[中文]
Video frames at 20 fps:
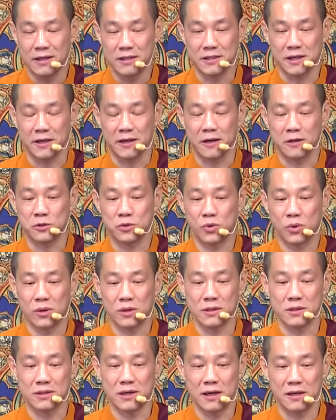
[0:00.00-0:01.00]
想要做
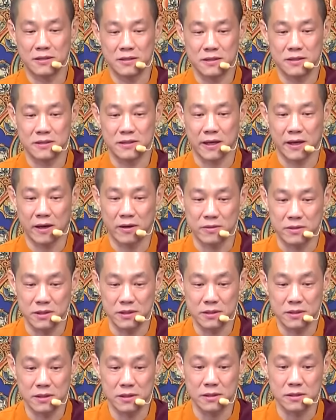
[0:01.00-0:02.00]
个善事，想要
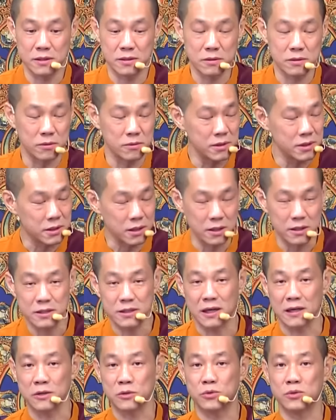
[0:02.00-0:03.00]
精进就昏沉，
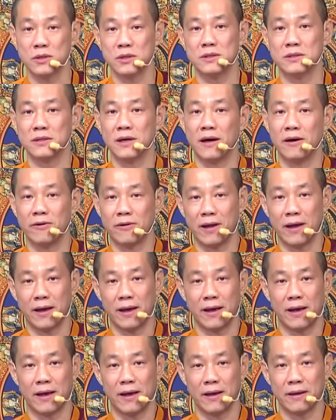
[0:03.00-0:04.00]
想睡觉
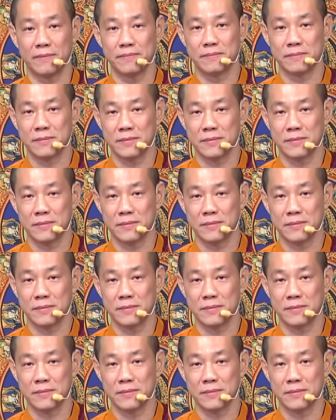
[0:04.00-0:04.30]
啦，